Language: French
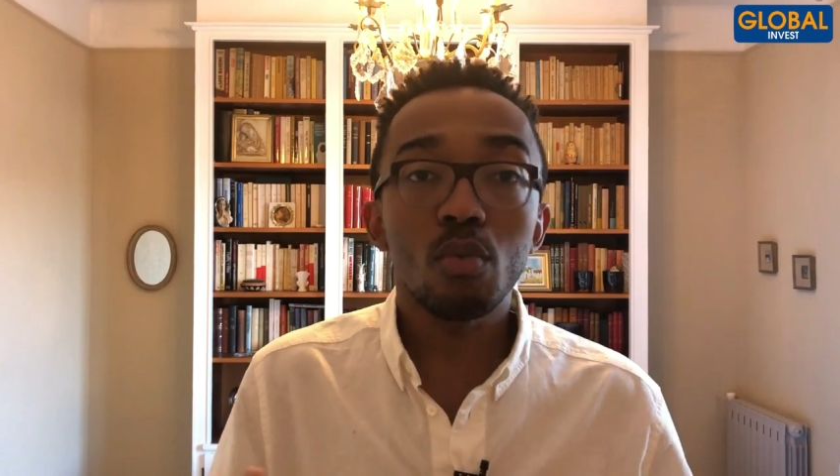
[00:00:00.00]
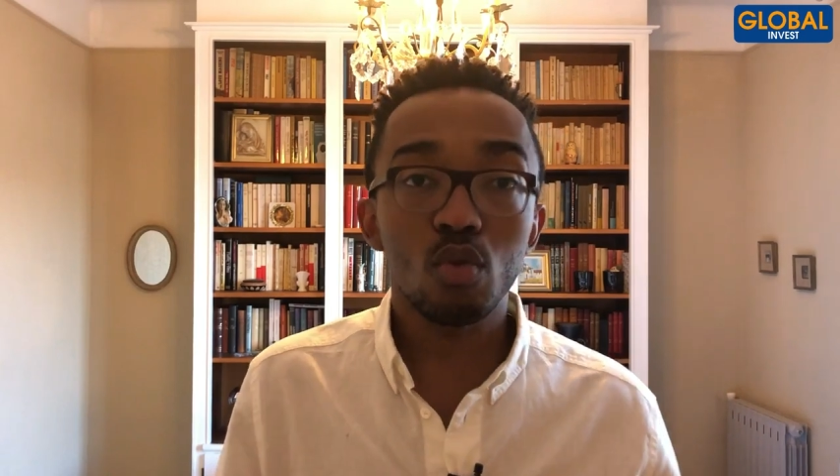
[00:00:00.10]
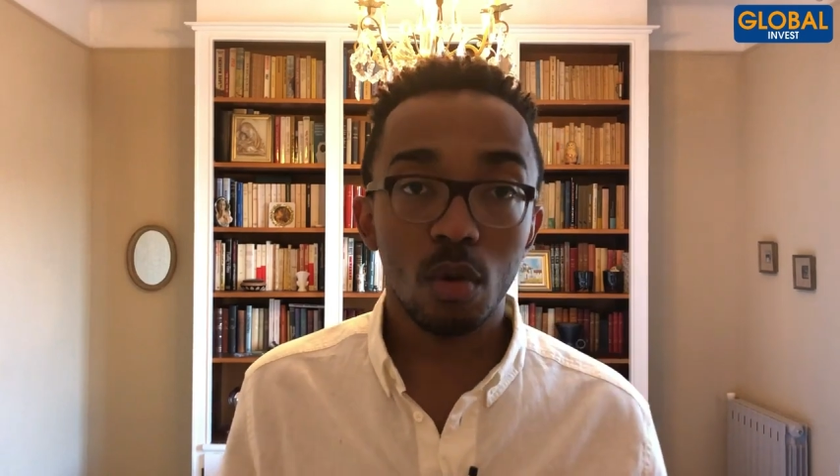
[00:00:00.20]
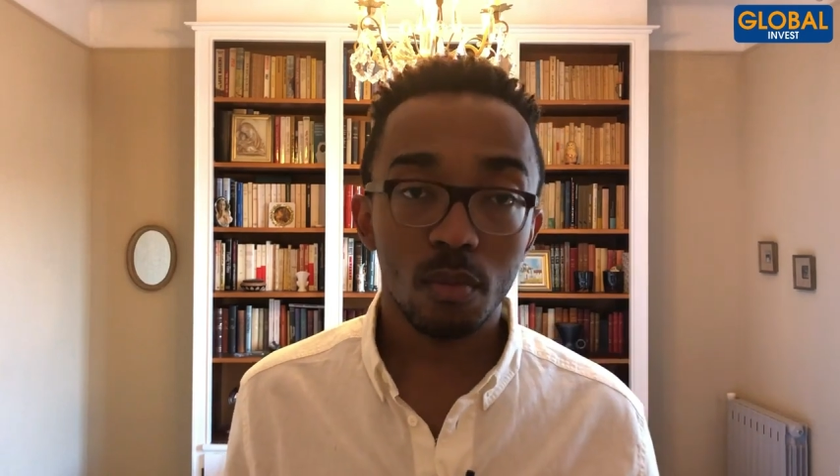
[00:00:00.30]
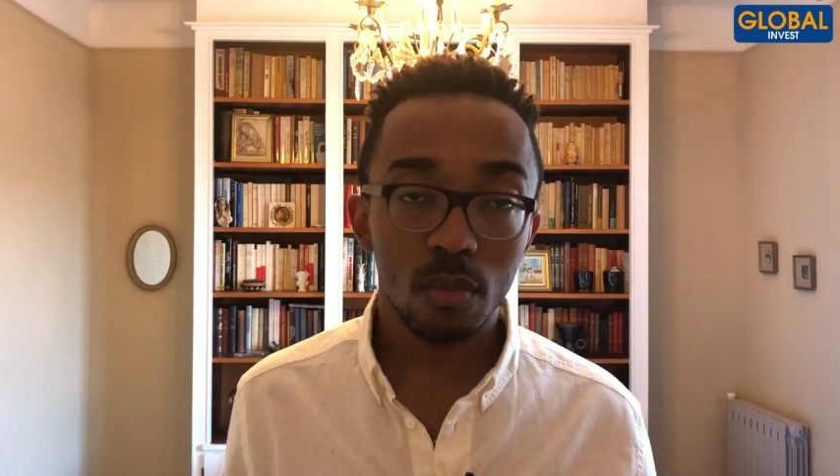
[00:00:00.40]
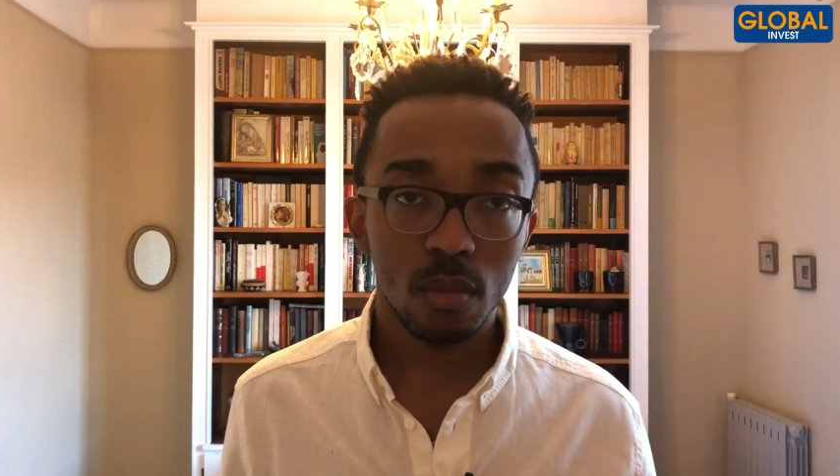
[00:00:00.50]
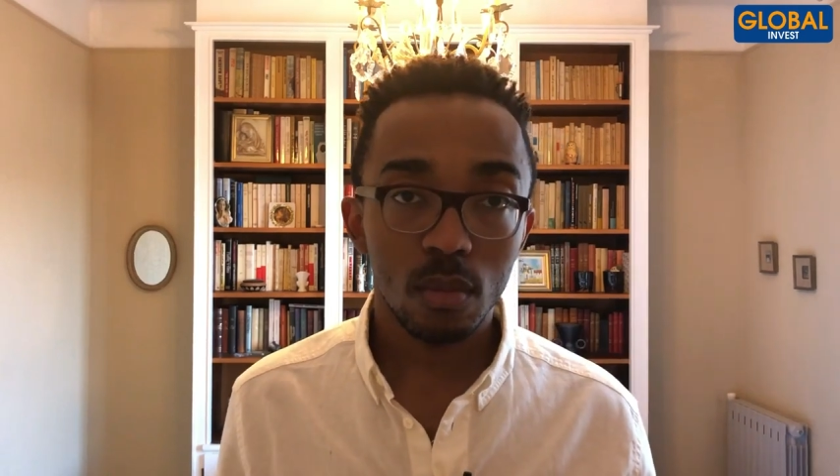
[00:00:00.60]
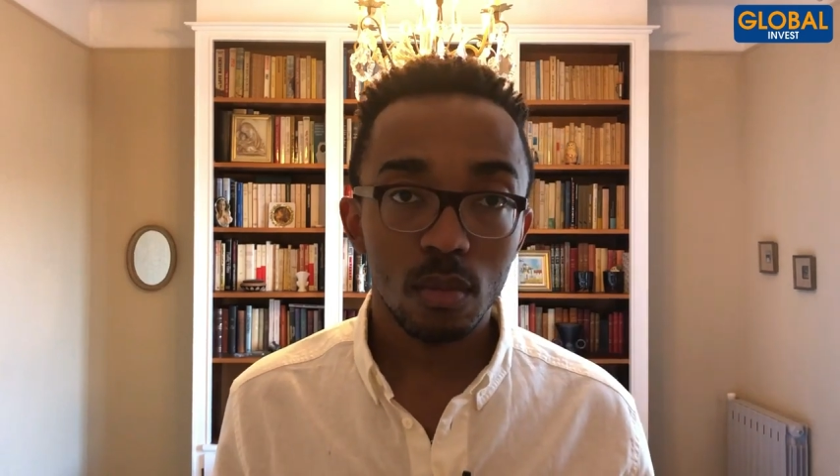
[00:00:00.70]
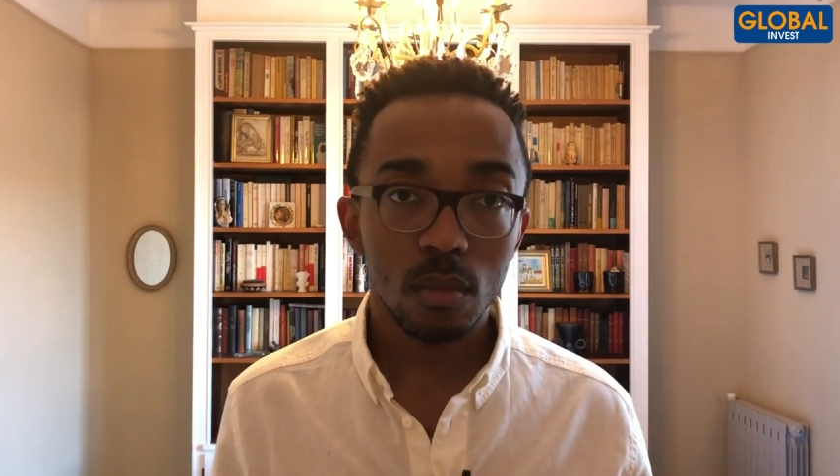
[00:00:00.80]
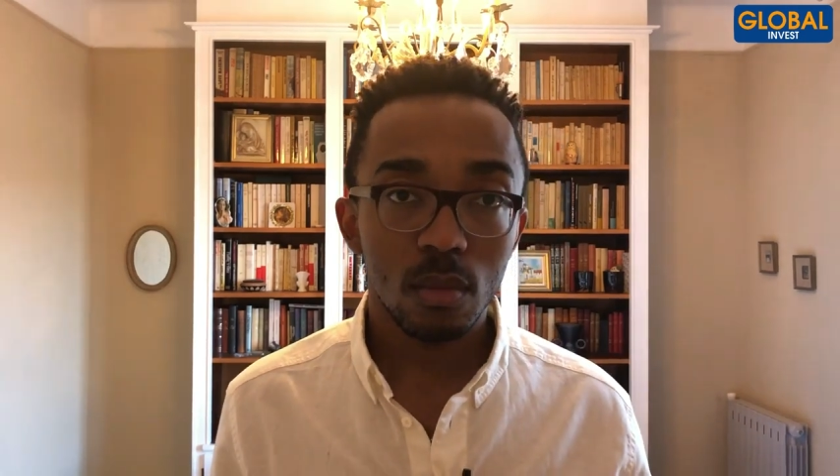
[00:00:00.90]
besoin
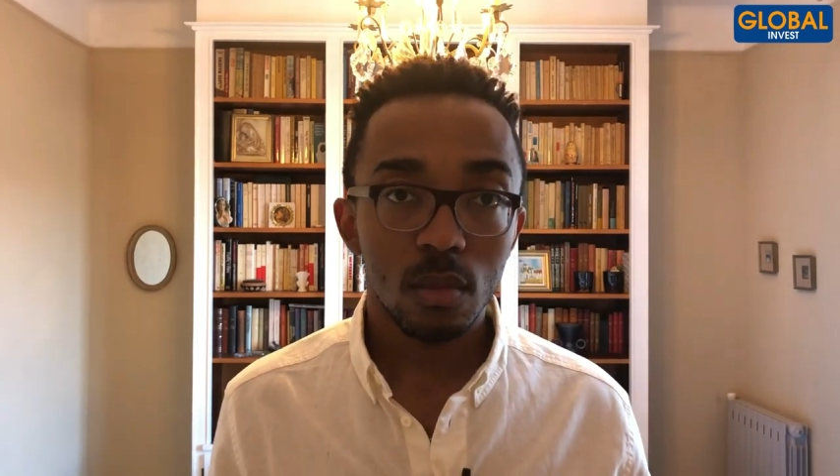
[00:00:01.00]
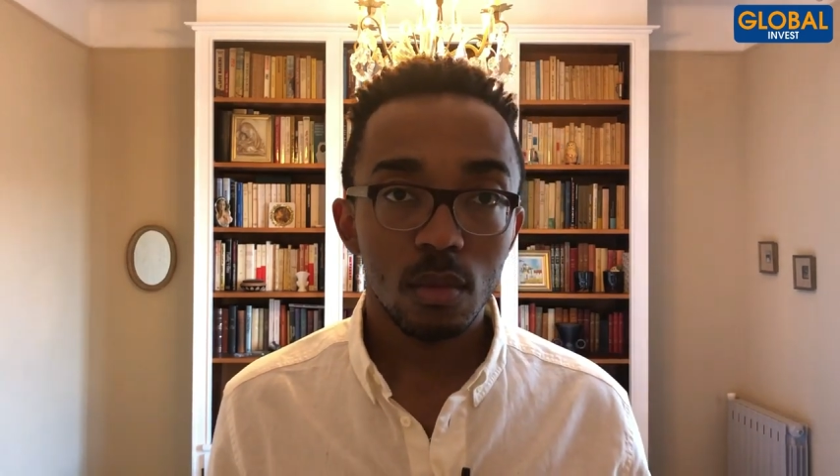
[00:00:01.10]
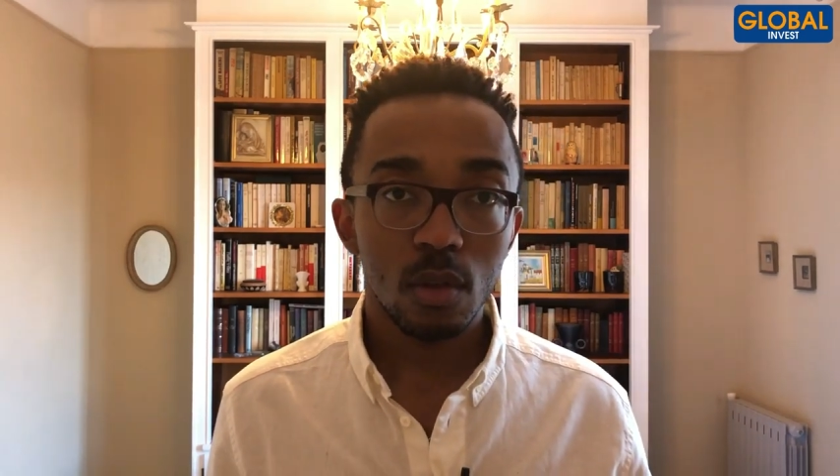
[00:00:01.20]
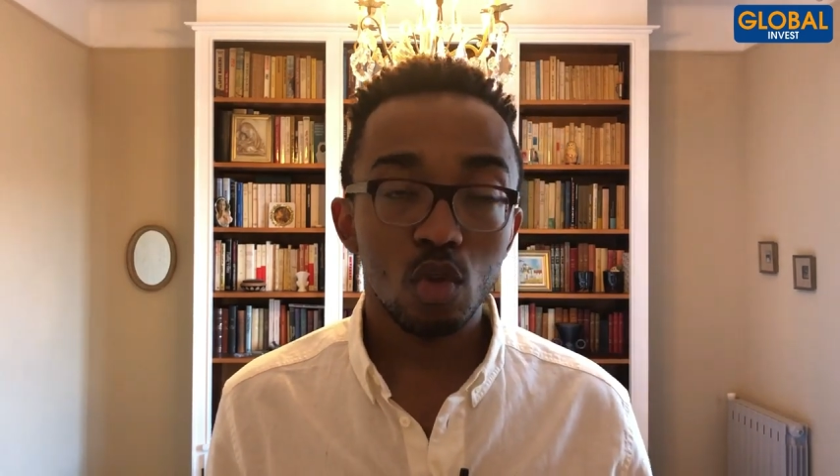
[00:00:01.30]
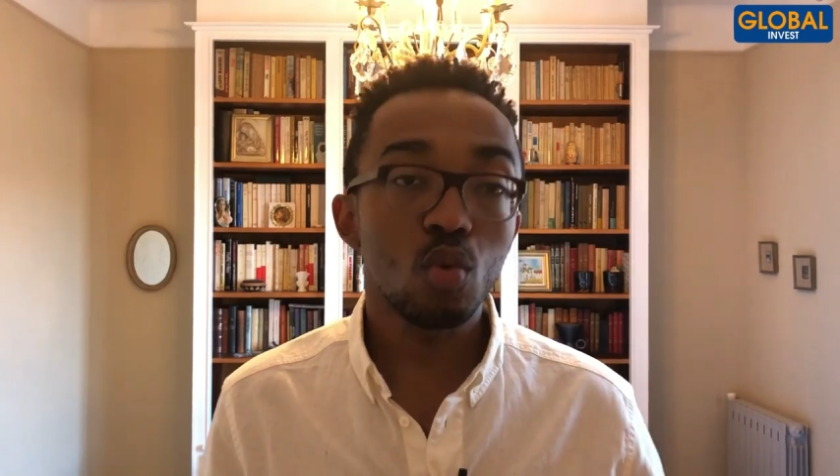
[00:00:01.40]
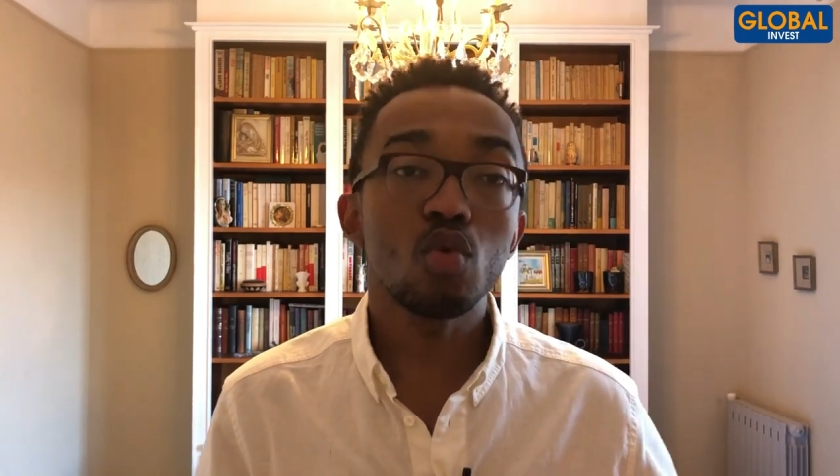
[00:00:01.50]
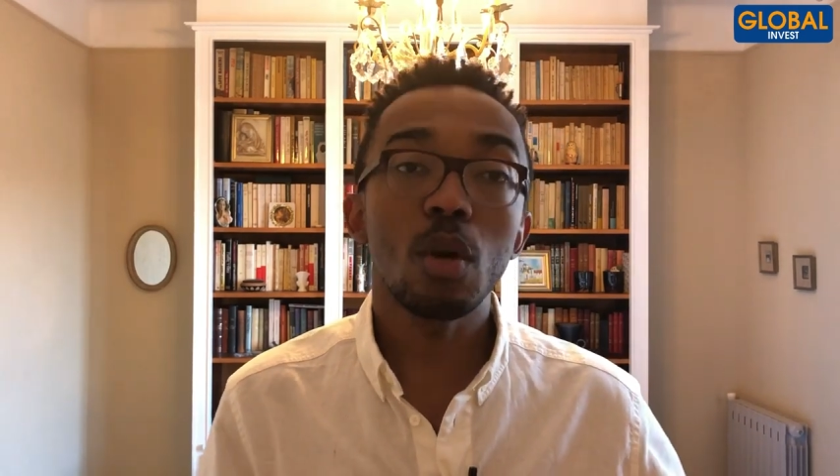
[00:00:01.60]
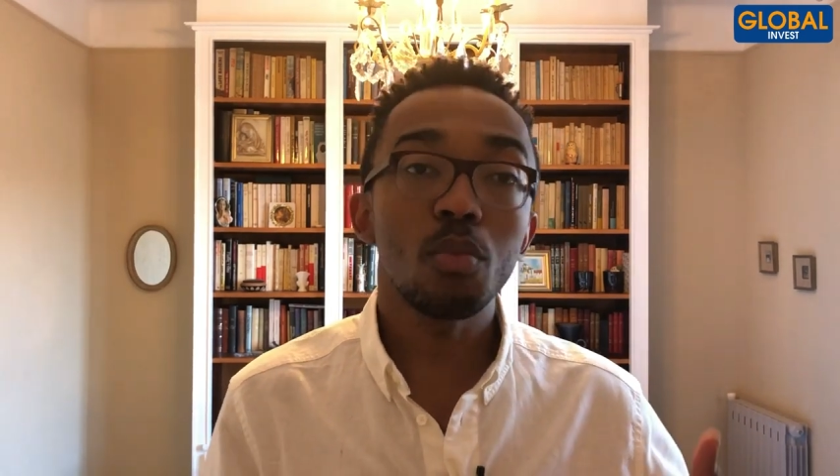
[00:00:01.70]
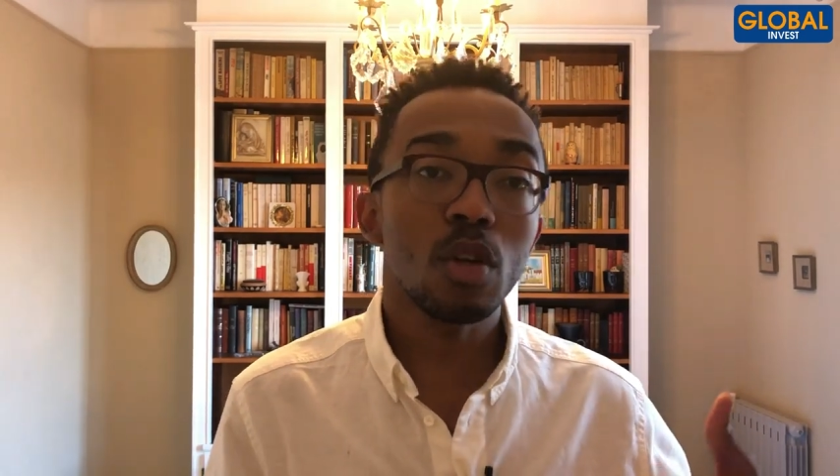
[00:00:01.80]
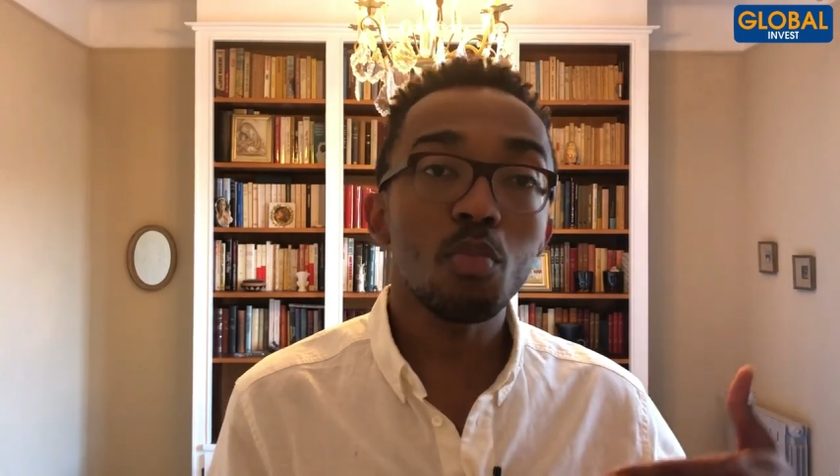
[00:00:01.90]
ce dont
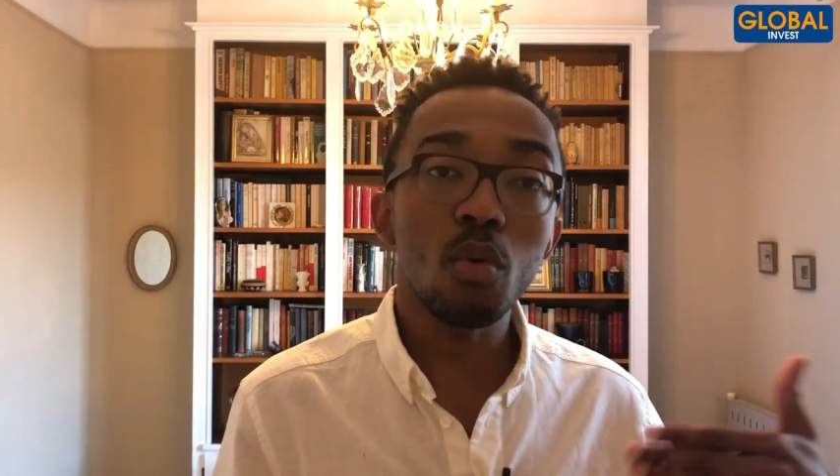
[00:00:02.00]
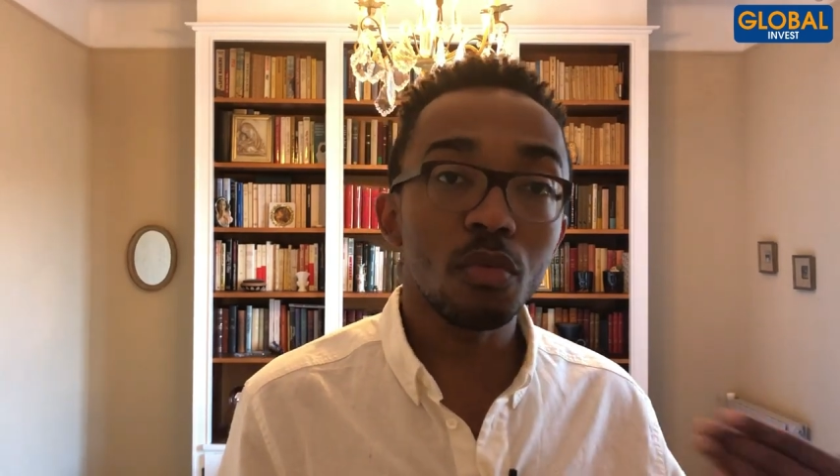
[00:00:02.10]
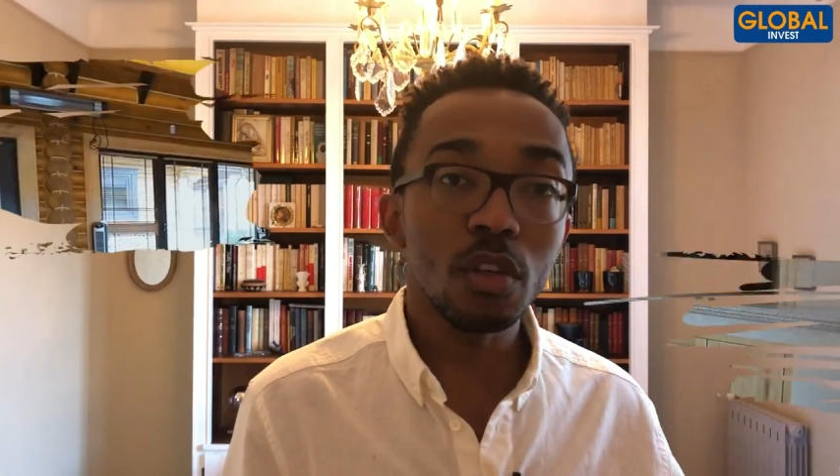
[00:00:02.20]
tu as besoin pour